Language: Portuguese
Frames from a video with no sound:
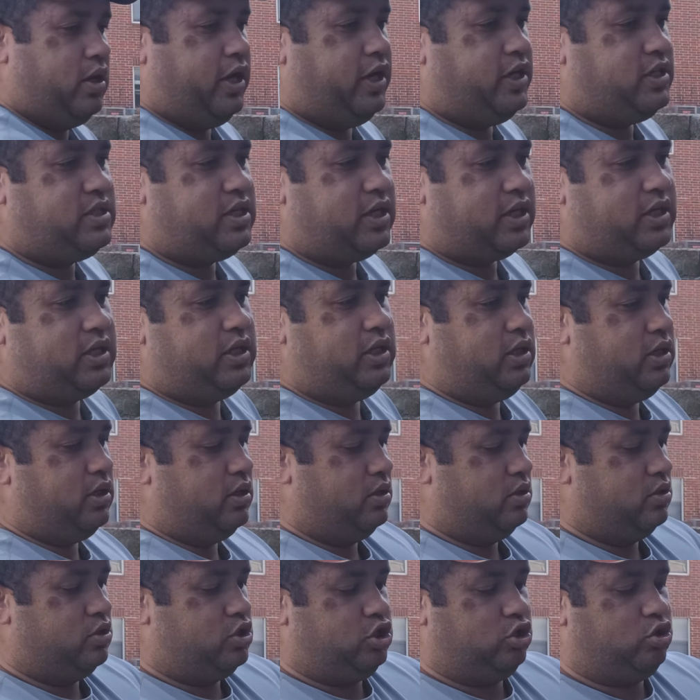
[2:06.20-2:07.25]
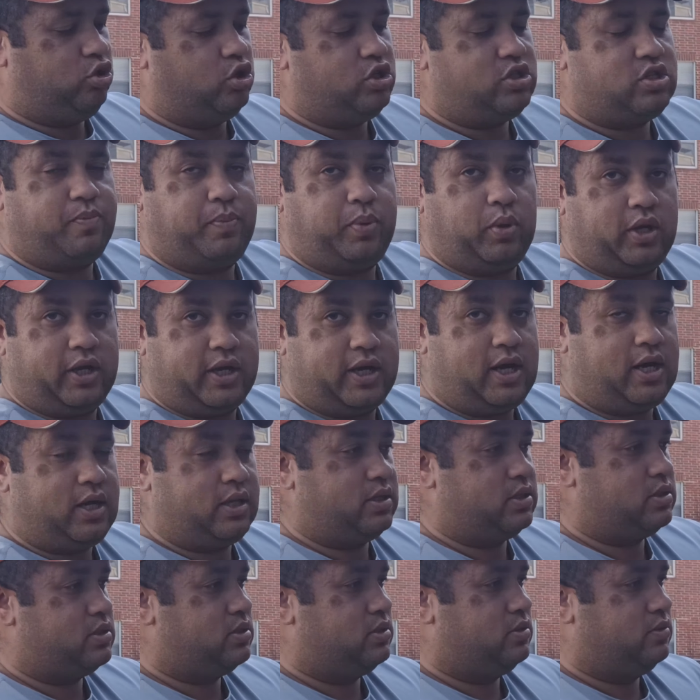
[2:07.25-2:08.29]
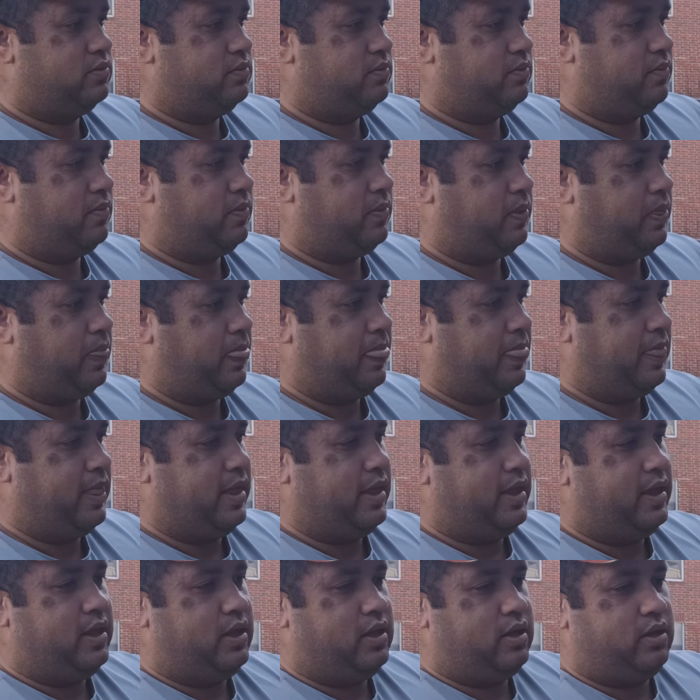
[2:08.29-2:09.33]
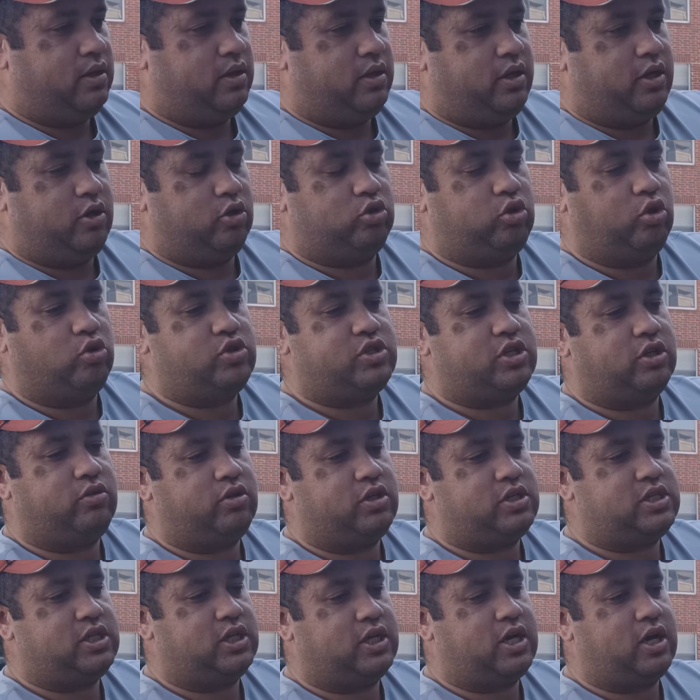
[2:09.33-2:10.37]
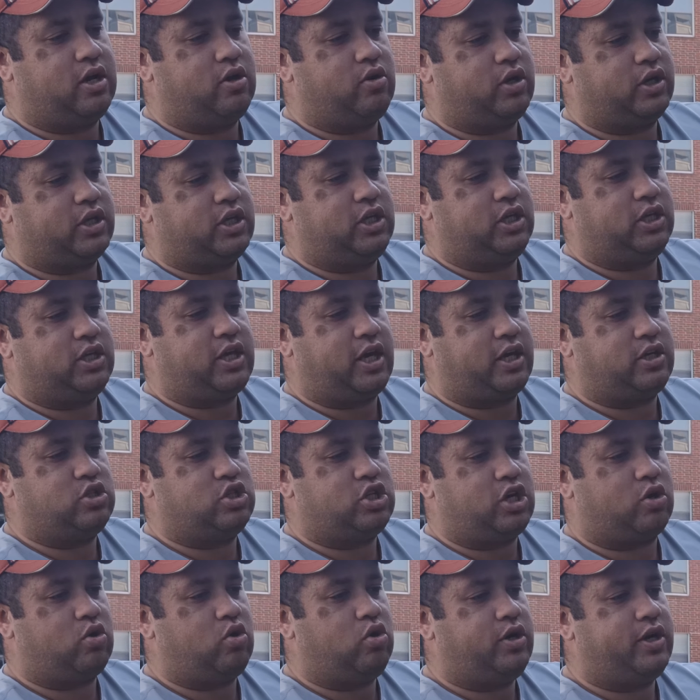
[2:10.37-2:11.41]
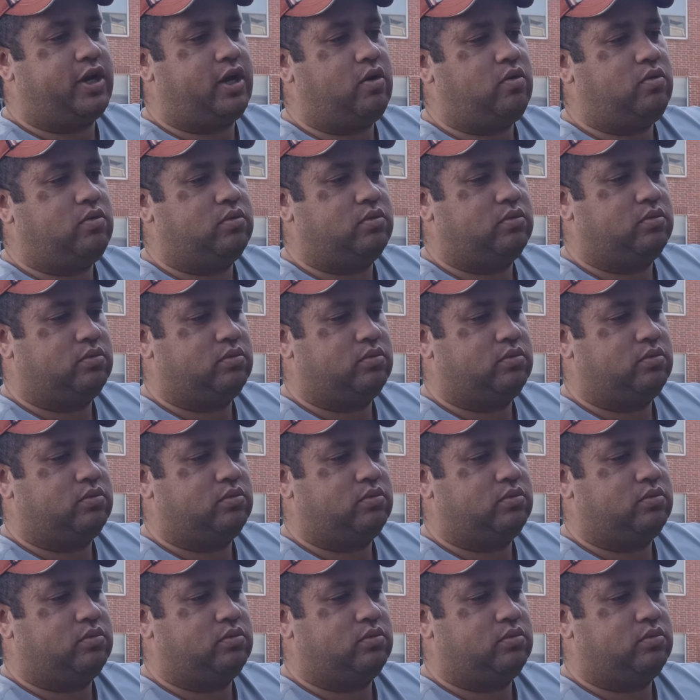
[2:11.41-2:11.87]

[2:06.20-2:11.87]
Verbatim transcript: esse aqui de 12 polegadas, eu estou usando esse cano aqui que é em diagonal